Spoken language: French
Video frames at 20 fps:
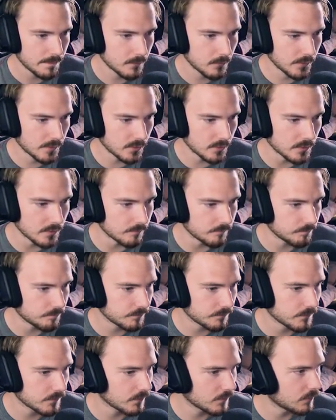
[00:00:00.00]
Ok.
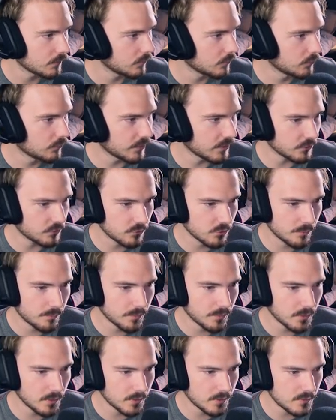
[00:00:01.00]
Ouvrage de
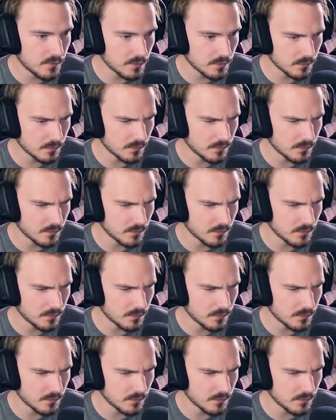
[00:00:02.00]
porte.